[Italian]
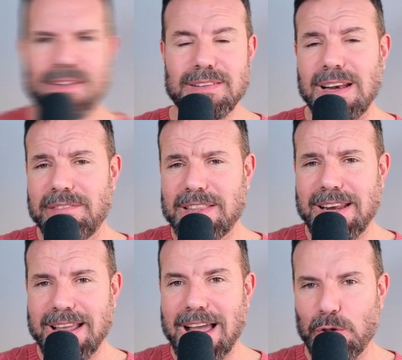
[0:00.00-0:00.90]
Nella vita
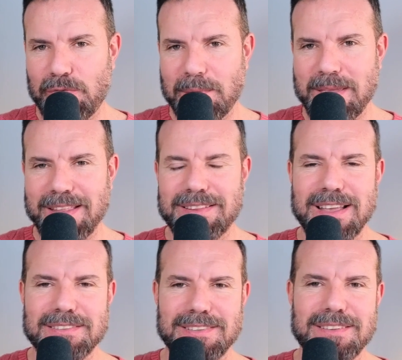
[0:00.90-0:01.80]
reale ovviamente è
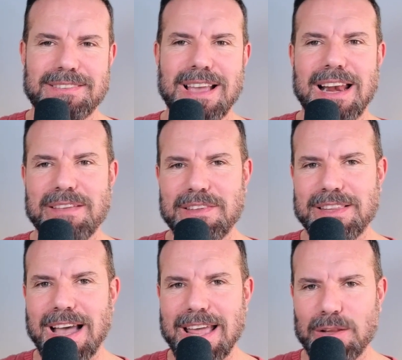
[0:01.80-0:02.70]
essenziale
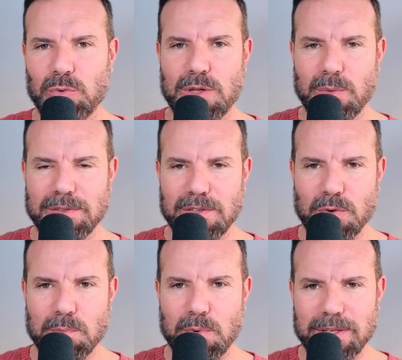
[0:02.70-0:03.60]
evitare tutti questi
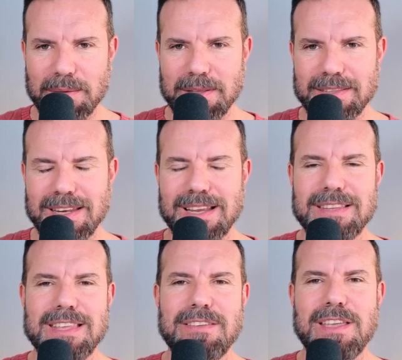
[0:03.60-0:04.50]
comportamenti
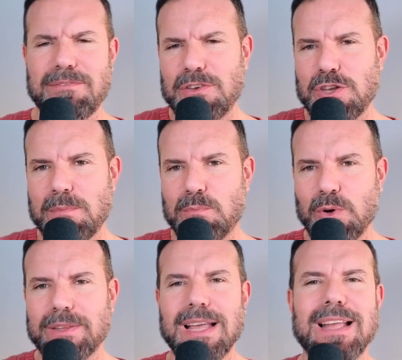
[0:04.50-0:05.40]
negativi e invece è
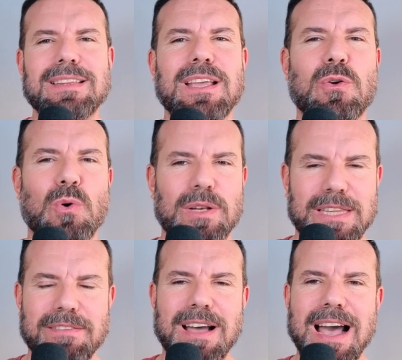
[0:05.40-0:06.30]
importante
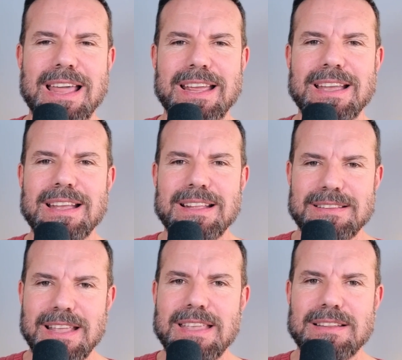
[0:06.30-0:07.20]
coltivare
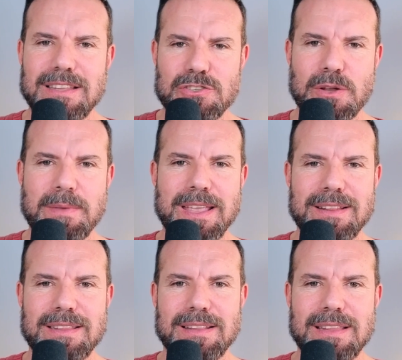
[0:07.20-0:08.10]
degli
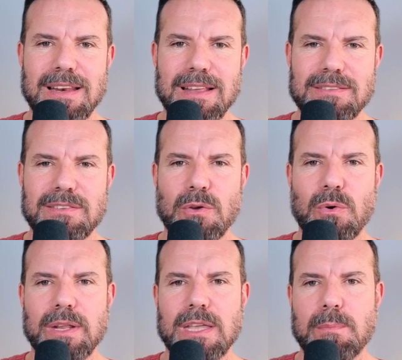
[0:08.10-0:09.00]
atteggiamenti e delle
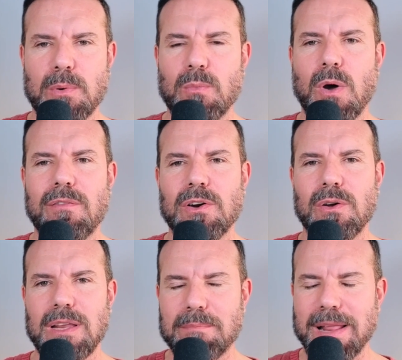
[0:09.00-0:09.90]
azioni che promuovano
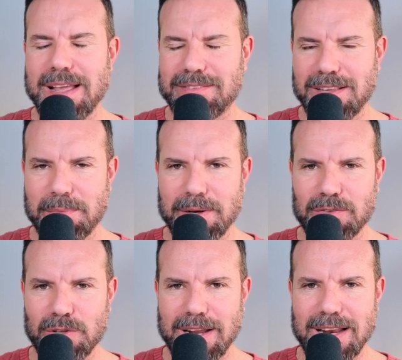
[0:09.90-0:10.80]
il benessere
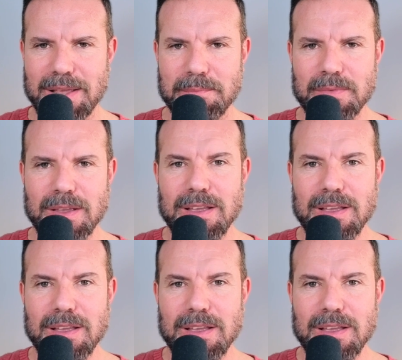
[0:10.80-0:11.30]
personale.